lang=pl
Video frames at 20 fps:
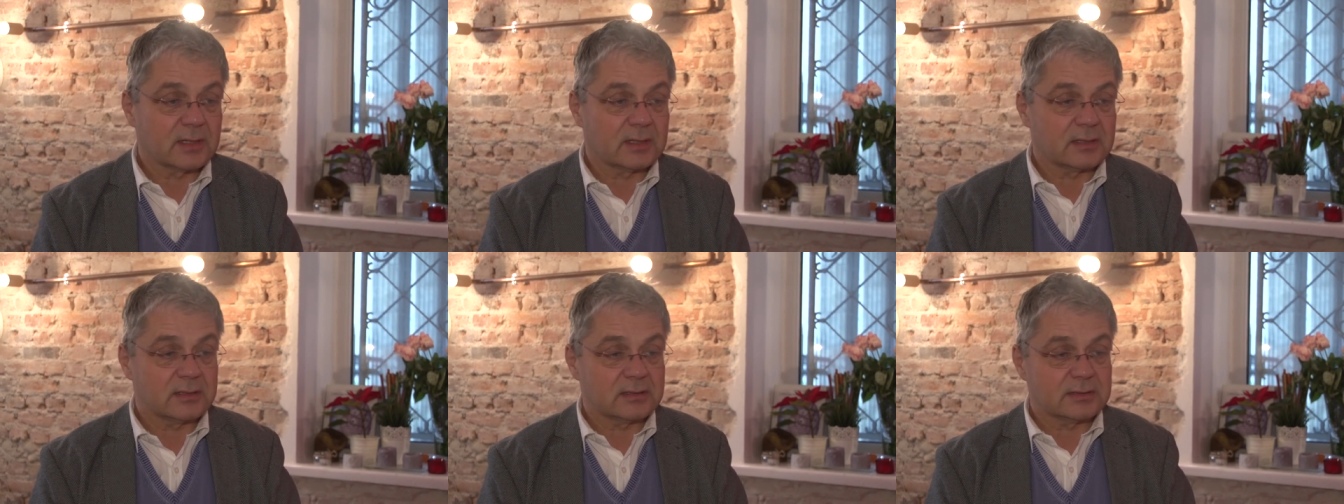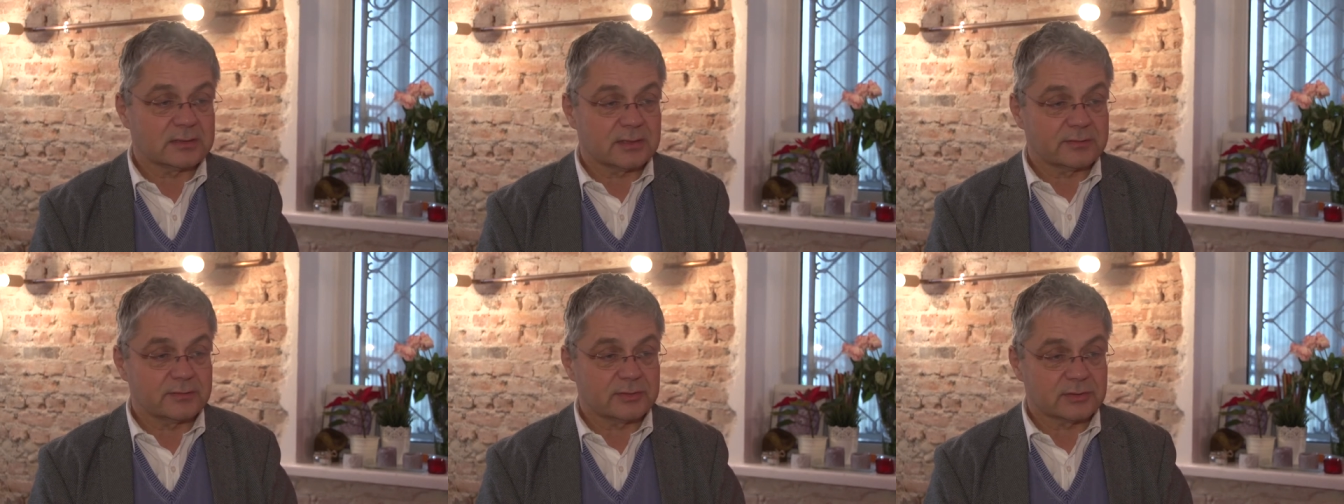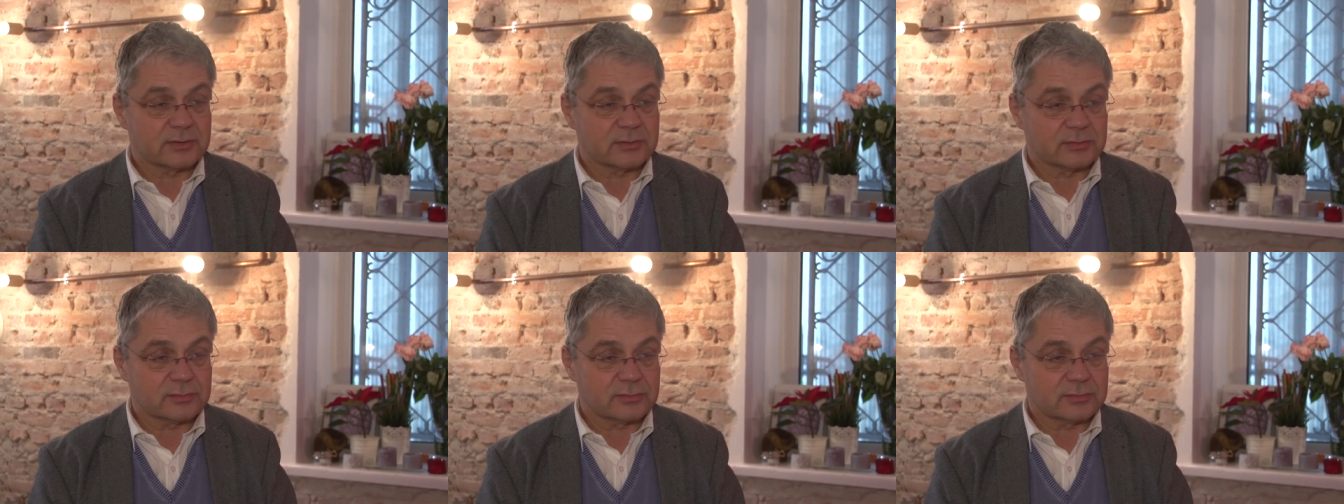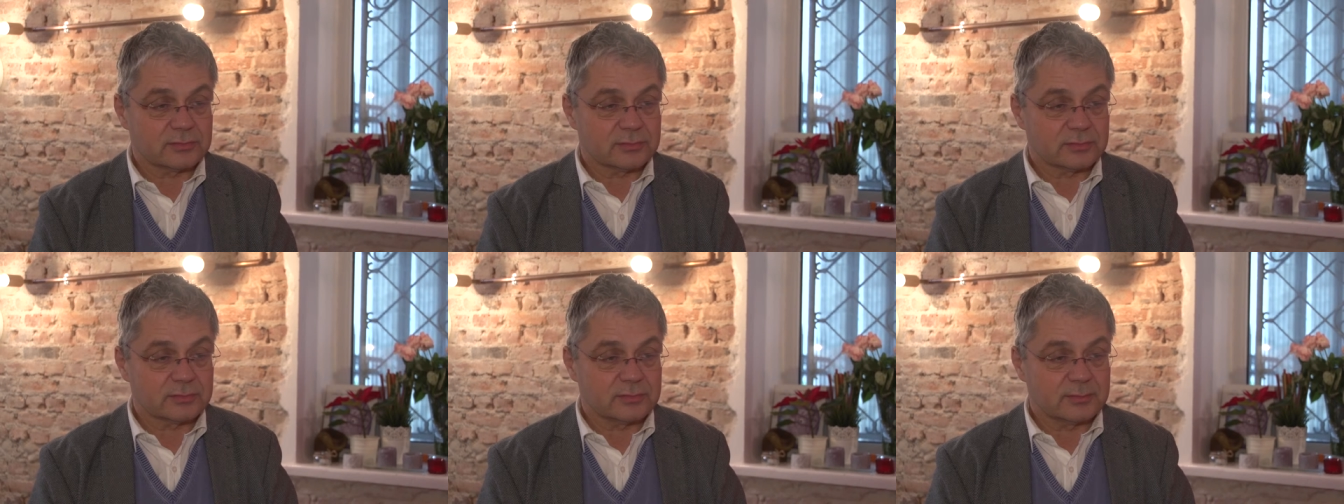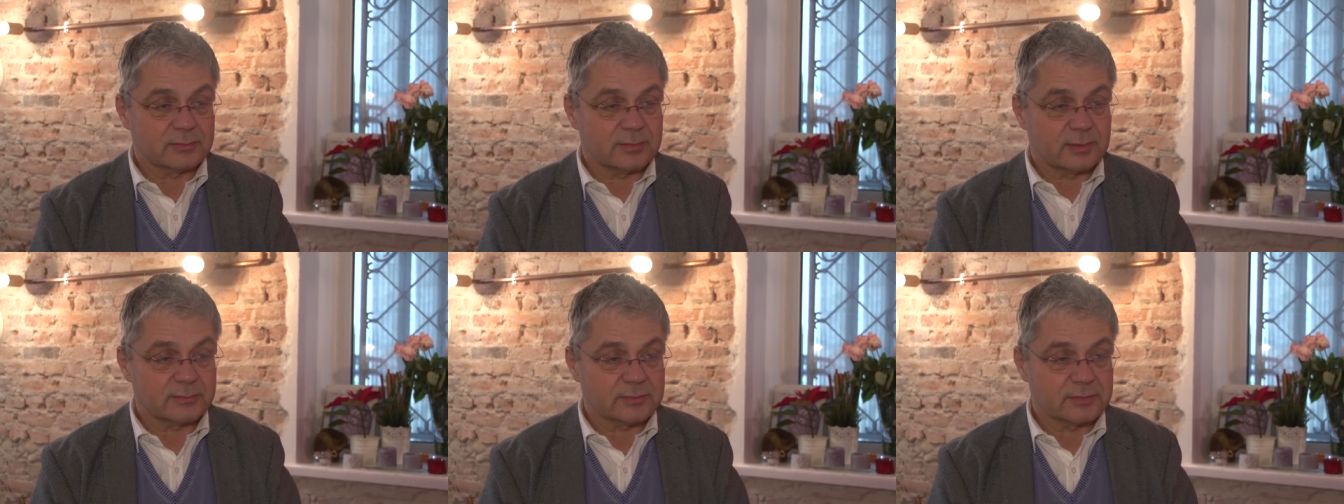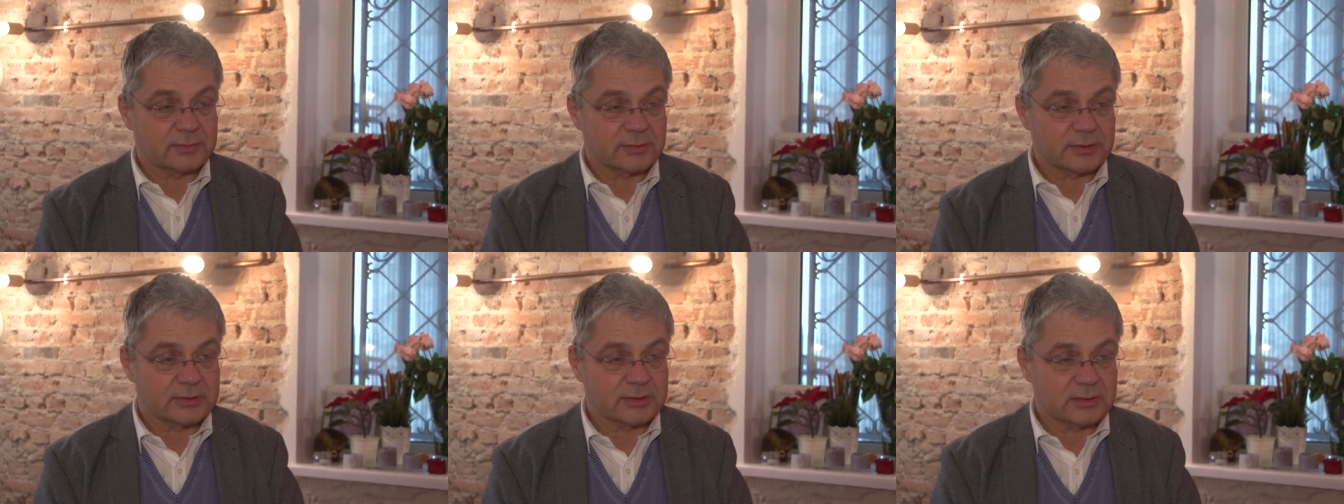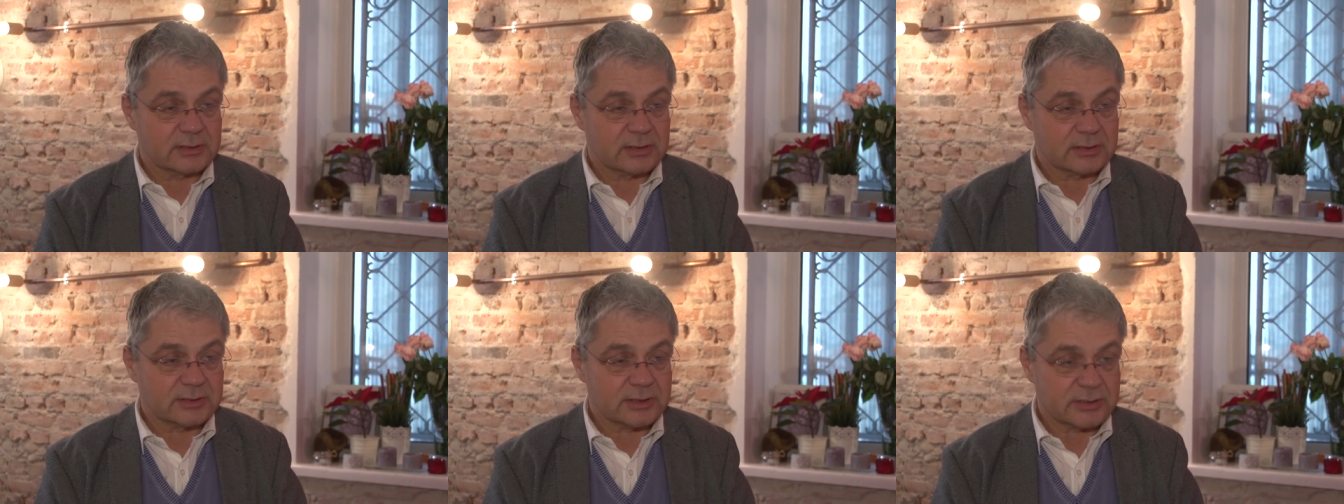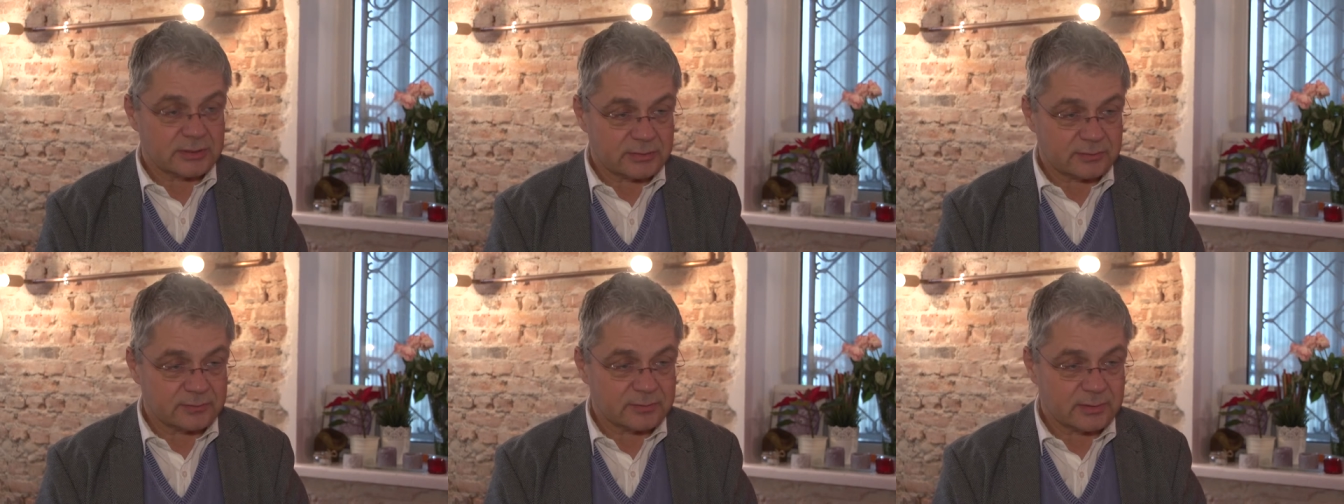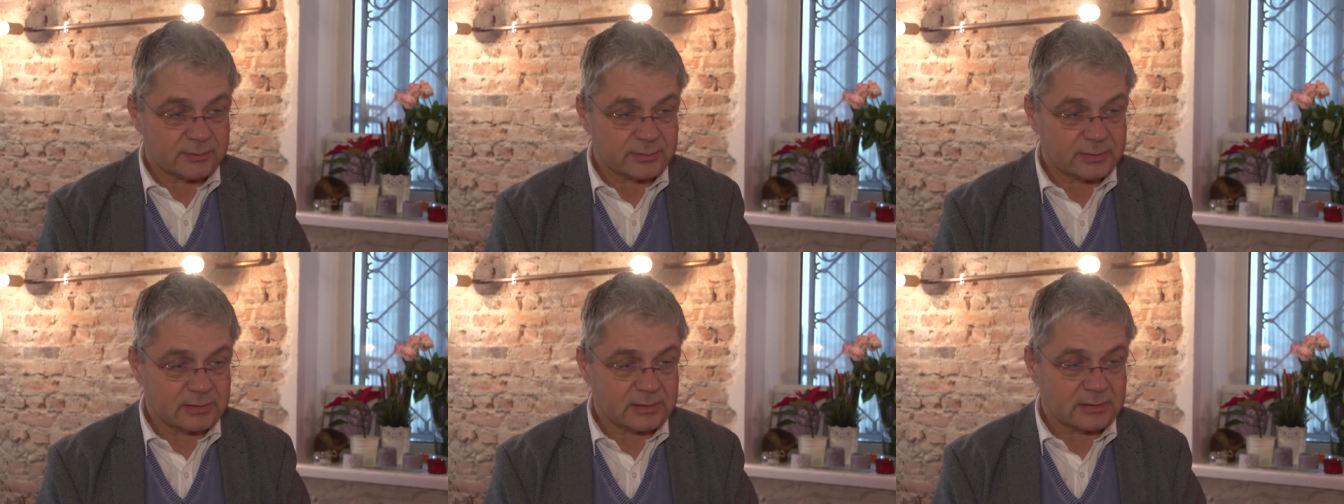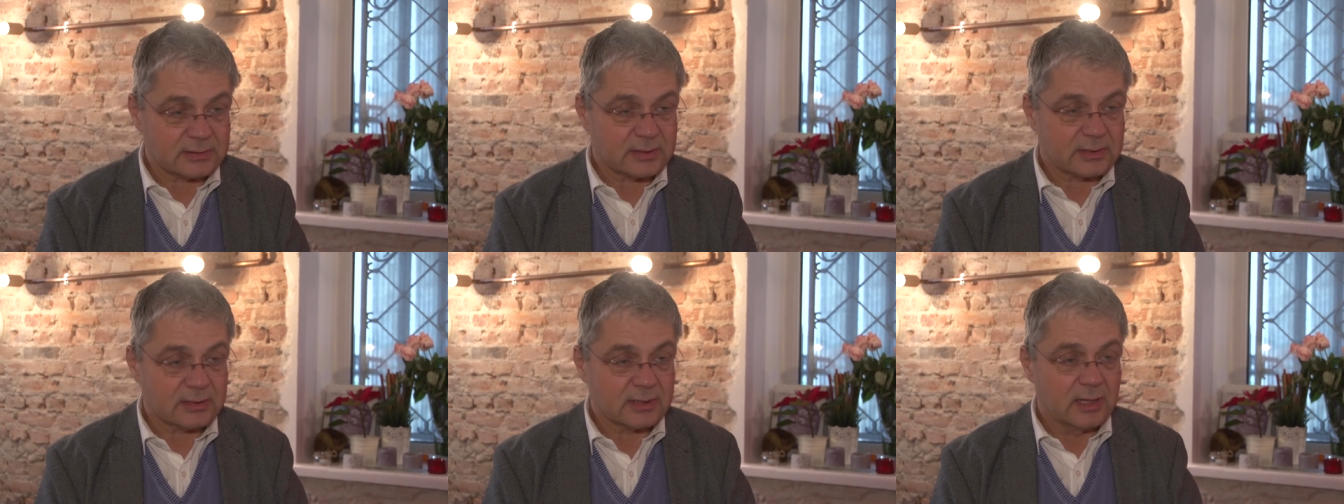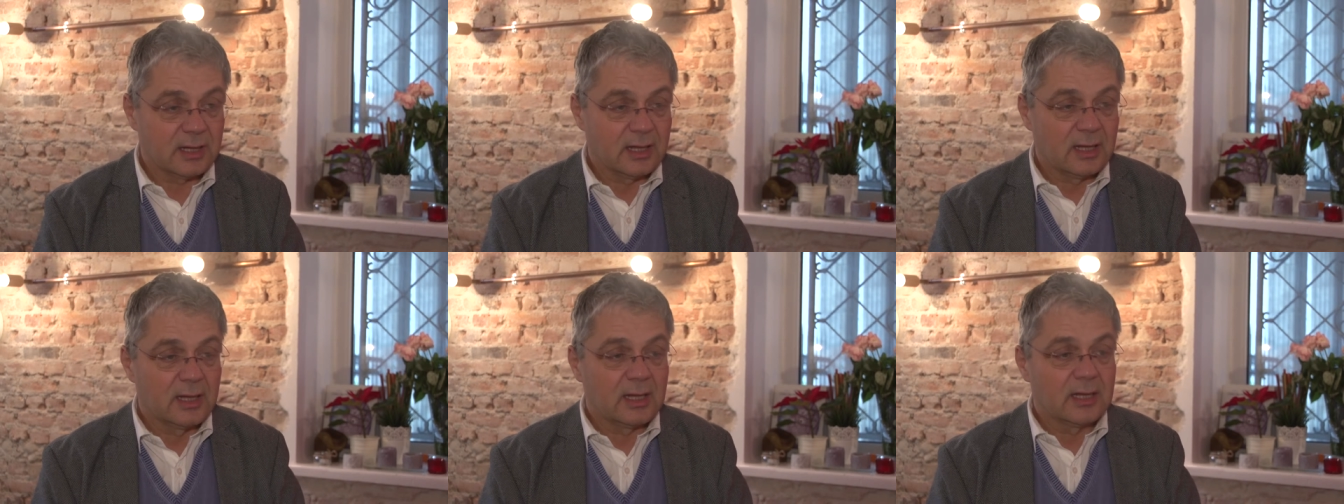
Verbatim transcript: e, zjawisko, z którym mamy do czynienia często w gabinetach,